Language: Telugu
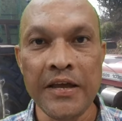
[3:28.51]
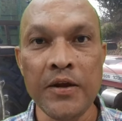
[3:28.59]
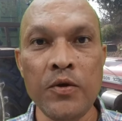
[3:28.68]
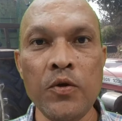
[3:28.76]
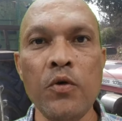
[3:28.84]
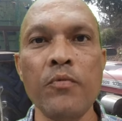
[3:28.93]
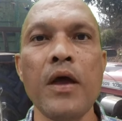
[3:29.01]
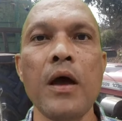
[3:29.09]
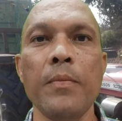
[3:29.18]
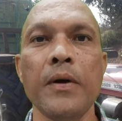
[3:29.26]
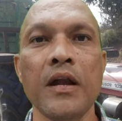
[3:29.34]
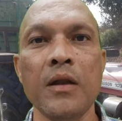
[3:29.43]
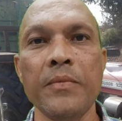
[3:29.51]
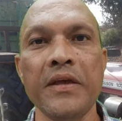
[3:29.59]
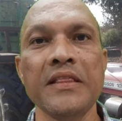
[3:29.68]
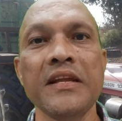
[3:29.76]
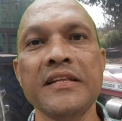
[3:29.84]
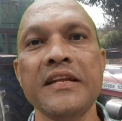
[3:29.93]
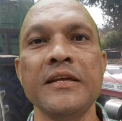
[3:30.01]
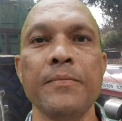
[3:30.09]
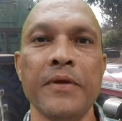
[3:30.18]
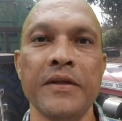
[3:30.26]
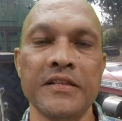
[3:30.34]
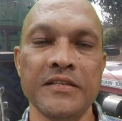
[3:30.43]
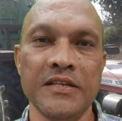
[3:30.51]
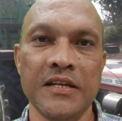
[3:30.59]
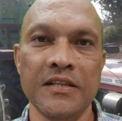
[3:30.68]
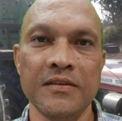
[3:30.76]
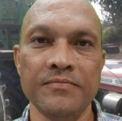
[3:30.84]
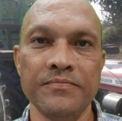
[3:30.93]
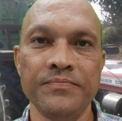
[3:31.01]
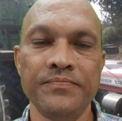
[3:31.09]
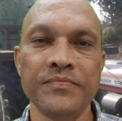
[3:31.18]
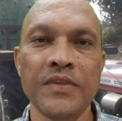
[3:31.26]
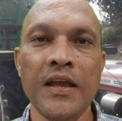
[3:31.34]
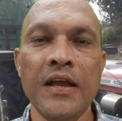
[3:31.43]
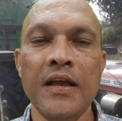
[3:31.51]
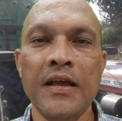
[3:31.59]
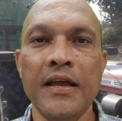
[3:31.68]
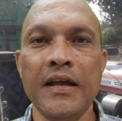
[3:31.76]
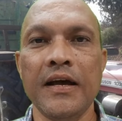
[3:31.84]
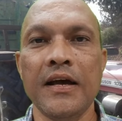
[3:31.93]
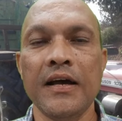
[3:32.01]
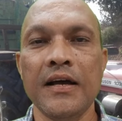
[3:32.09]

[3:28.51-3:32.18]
ఎన్నో వ్యాపారాలు మీ అందరికీ తెలియజే ప్రయత్నం చేద్దాం ఇక